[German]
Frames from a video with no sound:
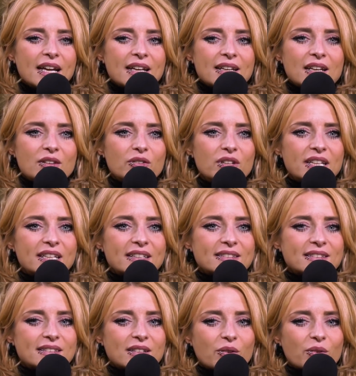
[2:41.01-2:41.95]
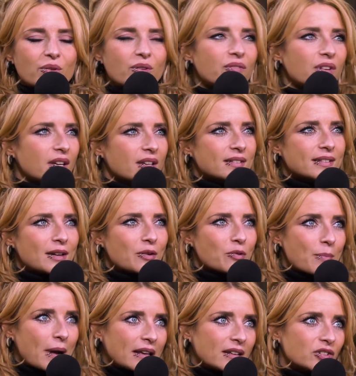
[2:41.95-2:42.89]
natürlich ist das auch irgendwie sehr
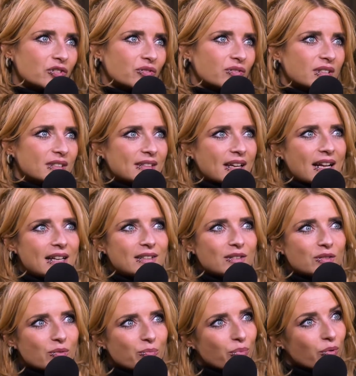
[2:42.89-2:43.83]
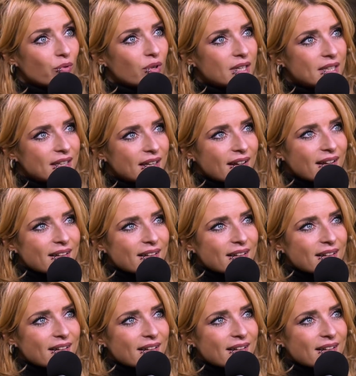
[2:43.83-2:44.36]
romantisch und diese alten Symbole,